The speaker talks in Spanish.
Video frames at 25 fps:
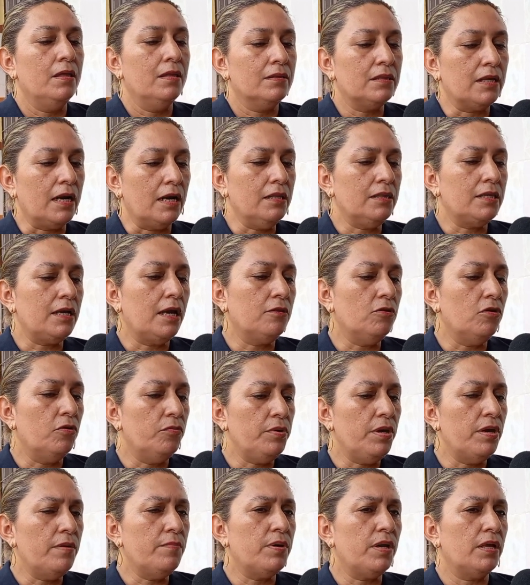30 de
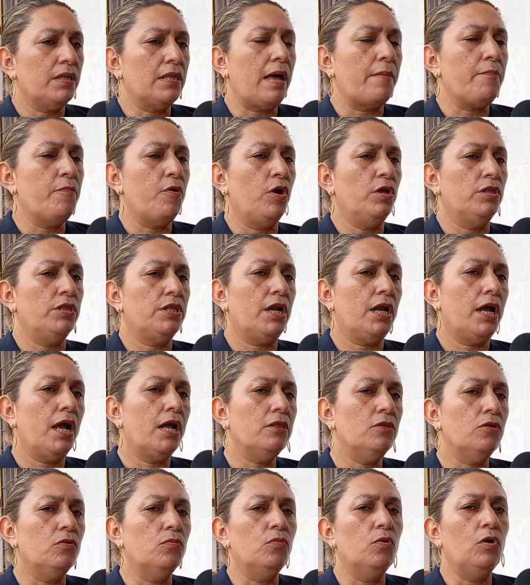noviembre estamos
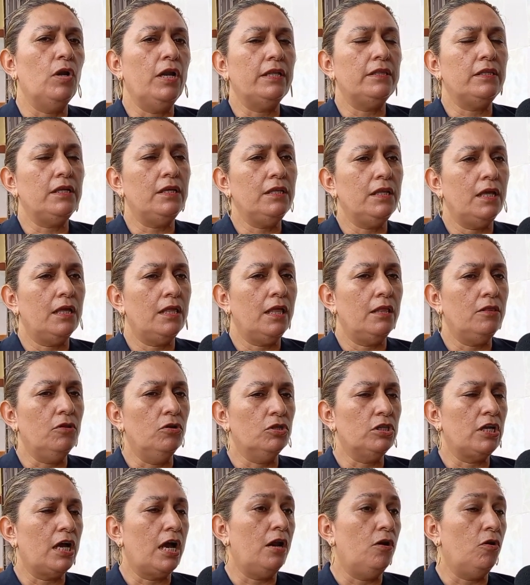entregando boletines de
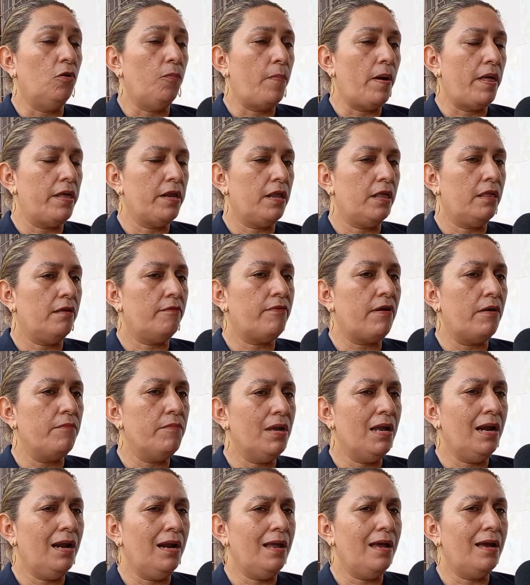notas a los padres de
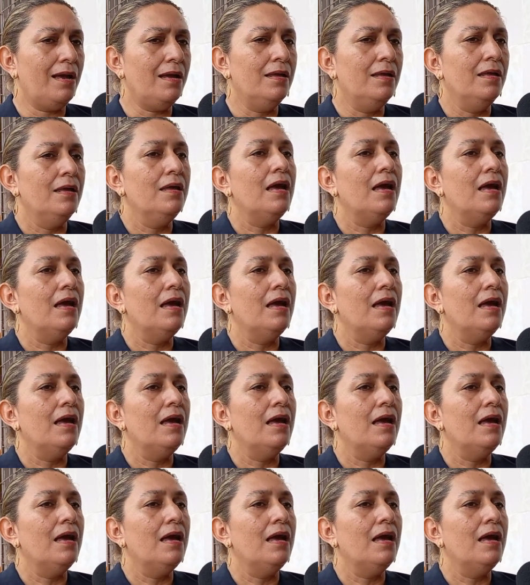familia,